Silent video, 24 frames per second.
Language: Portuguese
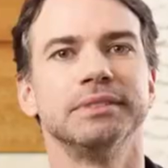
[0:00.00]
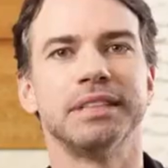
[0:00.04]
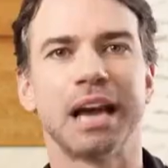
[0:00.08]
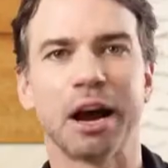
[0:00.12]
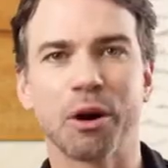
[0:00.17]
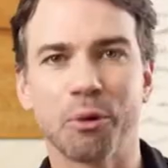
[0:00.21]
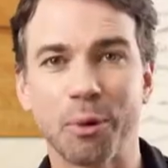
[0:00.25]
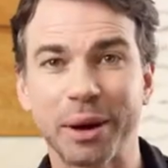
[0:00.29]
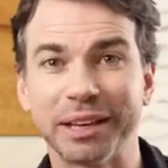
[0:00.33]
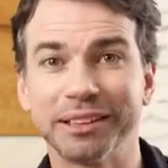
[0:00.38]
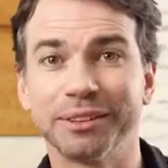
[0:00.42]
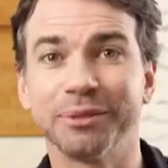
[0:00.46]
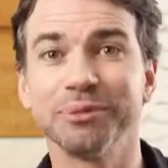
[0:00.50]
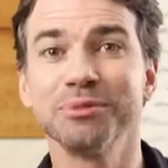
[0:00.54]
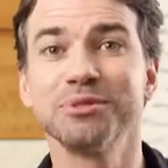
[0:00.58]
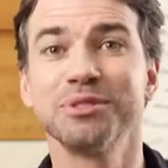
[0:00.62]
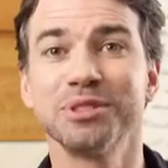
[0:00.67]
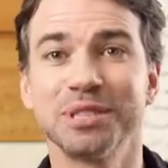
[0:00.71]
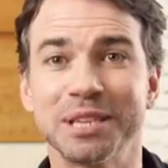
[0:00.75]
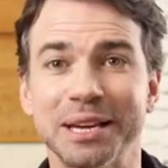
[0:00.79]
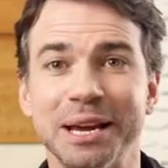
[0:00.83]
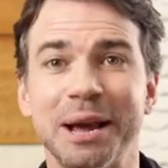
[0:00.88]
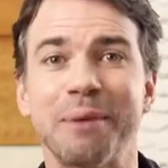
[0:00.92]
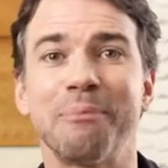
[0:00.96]
e aguentam
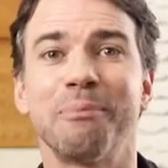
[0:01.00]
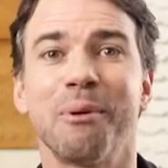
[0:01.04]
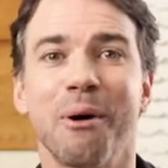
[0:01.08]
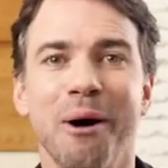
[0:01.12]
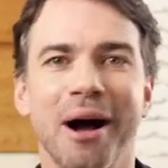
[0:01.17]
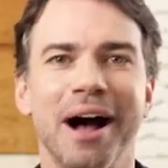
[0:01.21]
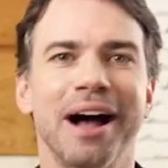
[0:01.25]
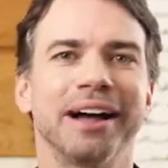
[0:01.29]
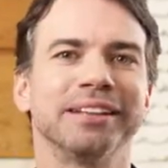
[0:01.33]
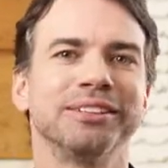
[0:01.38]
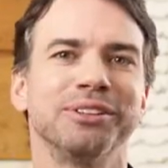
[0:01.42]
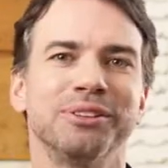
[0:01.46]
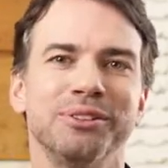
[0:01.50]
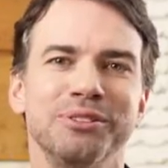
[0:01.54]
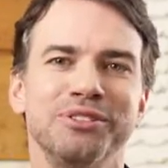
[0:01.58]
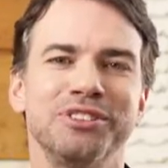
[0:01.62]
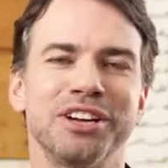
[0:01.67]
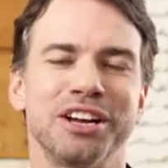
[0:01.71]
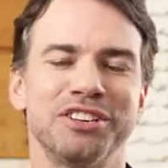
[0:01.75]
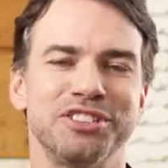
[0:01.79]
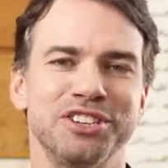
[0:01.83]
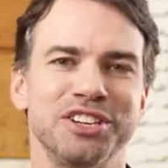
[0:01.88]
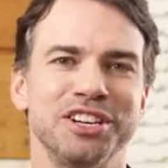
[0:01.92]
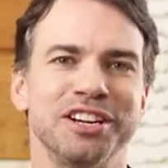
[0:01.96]
sim a porrada do
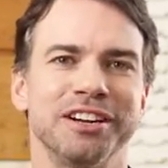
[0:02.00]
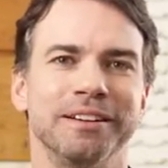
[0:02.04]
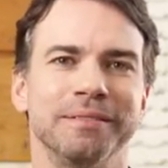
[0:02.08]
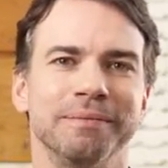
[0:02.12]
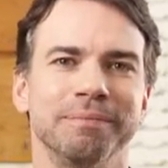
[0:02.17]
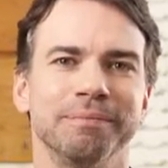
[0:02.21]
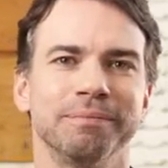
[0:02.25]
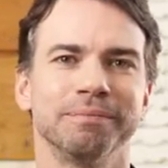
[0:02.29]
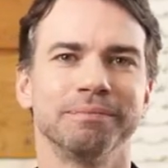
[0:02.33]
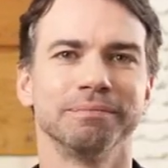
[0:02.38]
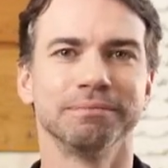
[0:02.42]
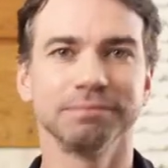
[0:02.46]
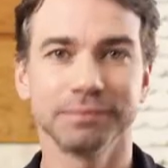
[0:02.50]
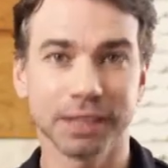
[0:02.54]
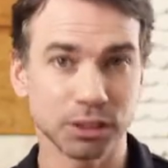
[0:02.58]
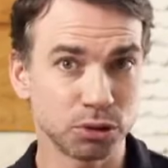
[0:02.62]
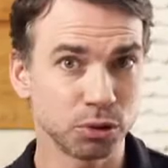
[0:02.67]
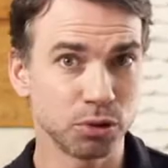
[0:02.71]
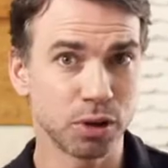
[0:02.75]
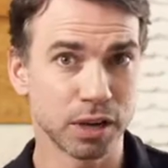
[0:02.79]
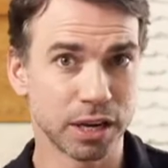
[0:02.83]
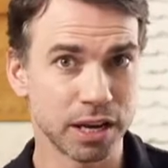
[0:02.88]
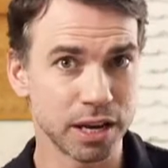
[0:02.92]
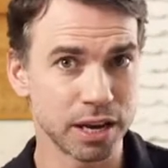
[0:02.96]
dia a dia. Tá
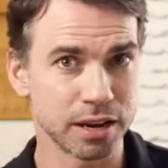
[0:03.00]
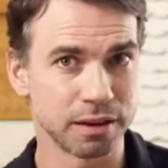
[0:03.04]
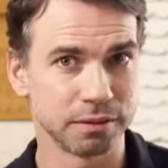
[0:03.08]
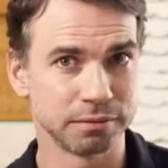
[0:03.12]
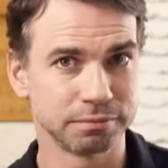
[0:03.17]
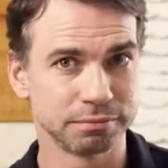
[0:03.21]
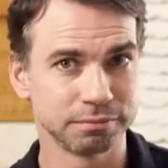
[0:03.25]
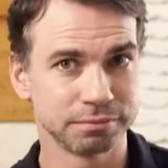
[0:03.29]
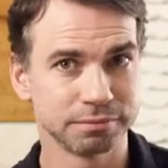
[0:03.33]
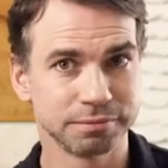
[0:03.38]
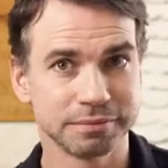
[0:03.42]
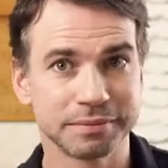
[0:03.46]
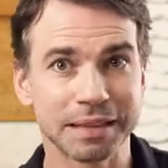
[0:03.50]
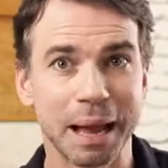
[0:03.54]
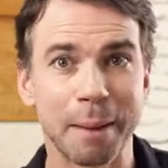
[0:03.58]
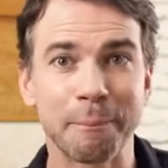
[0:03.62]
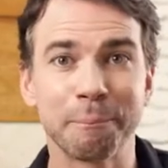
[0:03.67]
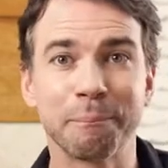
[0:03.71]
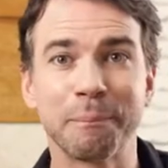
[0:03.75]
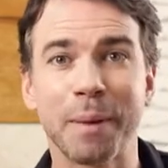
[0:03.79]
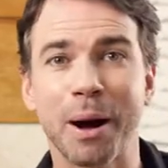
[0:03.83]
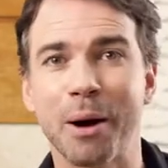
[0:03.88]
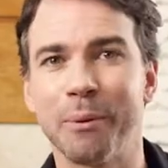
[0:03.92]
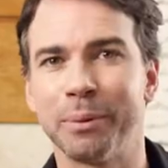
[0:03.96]
tudo aqui, na
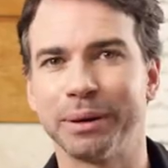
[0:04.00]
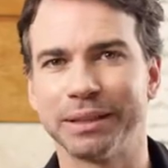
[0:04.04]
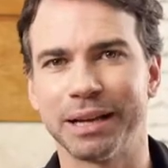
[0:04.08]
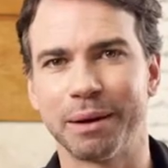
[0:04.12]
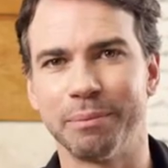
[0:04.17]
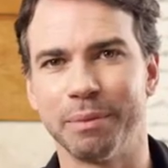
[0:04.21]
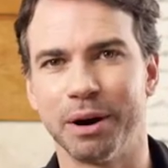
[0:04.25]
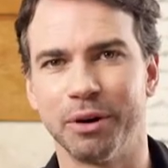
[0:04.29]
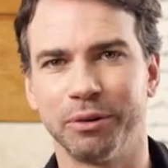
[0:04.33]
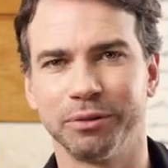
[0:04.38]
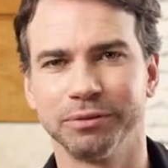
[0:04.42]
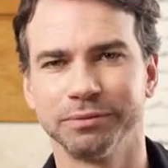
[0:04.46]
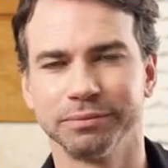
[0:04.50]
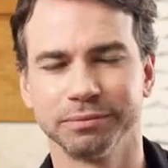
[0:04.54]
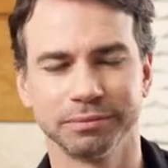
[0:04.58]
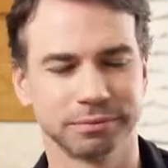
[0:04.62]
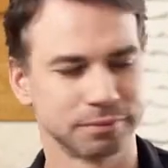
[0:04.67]
palma da mão.